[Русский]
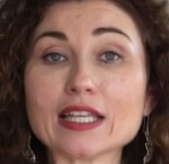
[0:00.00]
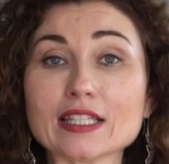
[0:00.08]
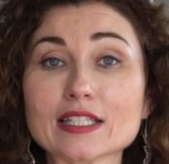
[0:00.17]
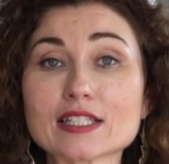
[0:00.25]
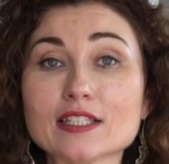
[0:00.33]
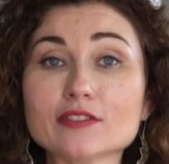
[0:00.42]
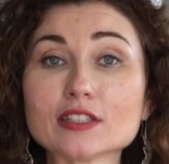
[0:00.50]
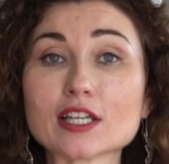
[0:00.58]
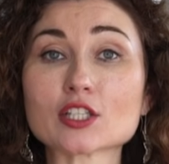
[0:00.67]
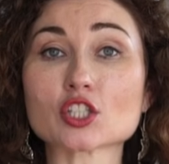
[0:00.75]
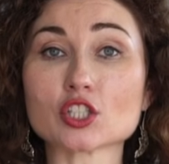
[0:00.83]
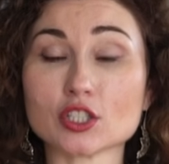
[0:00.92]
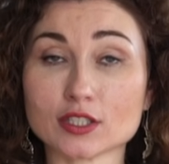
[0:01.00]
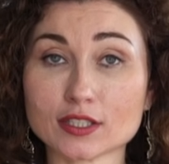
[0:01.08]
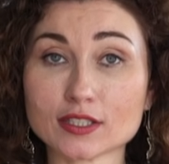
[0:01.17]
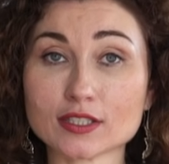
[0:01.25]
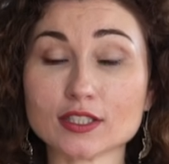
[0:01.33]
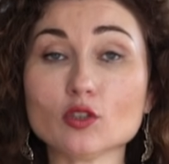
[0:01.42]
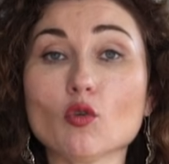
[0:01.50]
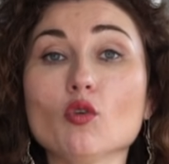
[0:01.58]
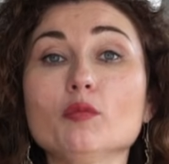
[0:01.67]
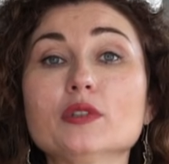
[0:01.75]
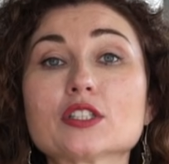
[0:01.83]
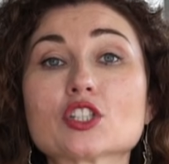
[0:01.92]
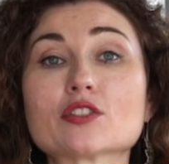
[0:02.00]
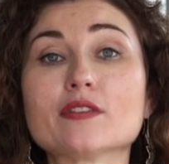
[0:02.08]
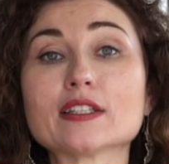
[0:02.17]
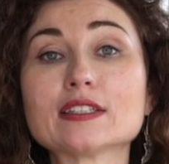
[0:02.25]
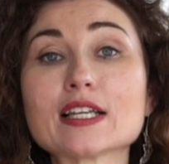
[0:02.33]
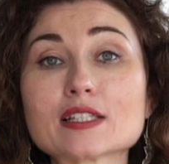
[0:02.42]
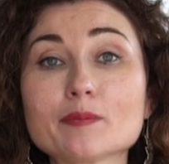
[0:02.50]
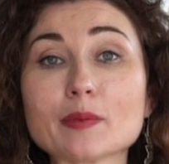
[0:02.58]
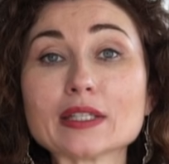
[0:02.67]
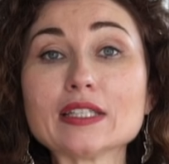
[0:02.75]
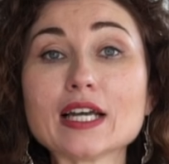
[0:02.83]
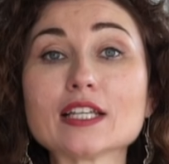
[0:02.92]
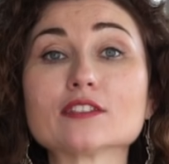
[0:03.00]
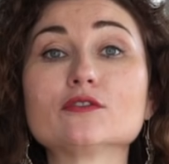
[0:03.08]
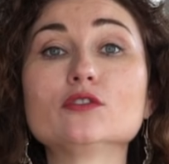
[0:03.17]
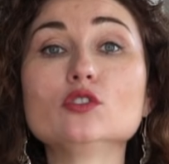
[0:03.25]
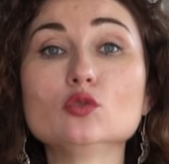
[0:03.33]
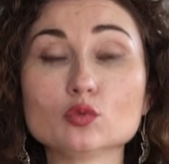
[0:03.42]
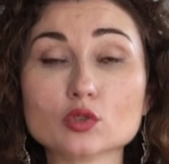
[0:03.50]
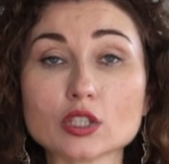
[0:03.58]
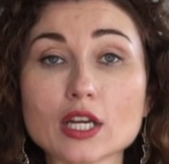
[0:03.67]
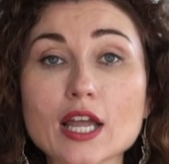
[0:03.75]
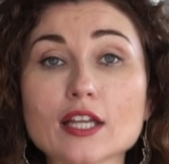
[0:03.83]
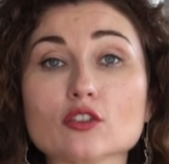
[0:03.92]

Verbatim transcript: Если вы ложитесь и область живота западает внутрь,